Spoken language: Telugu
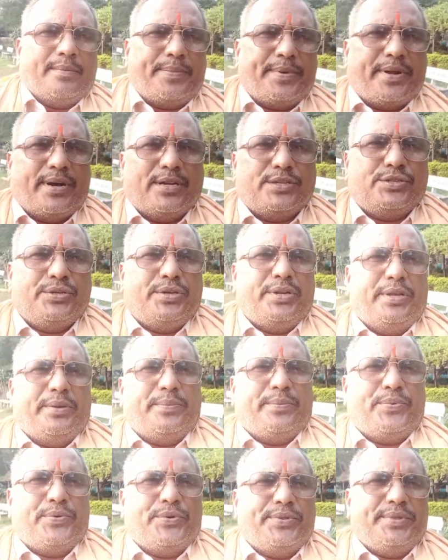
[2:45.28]
ప్రాచుర్యం
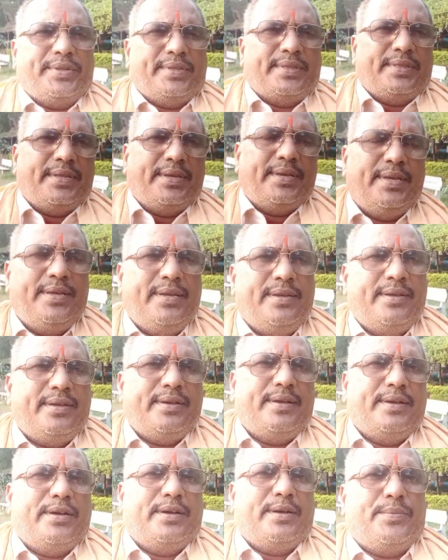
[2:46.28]
పొందింది
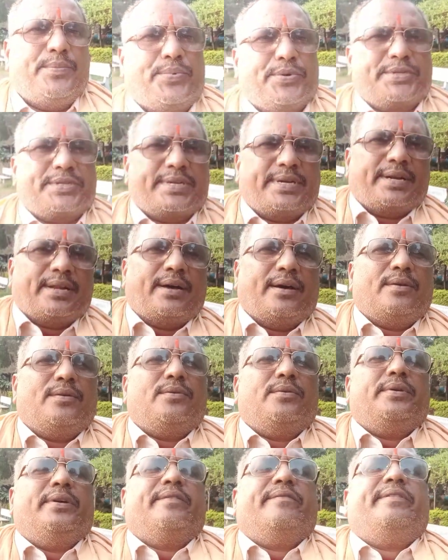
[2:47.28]
పుష్కరాలు
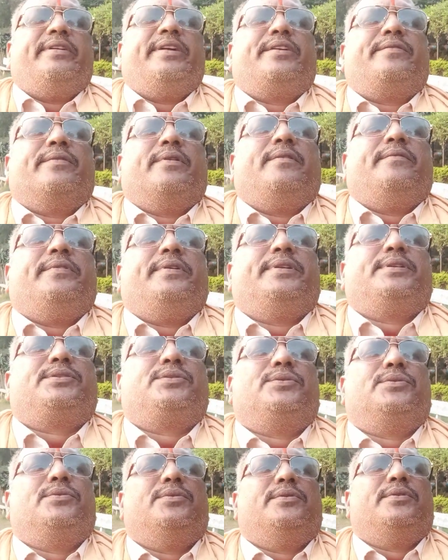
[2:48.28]
ఎవరి ట్వెల్వ్ ఇయర్స్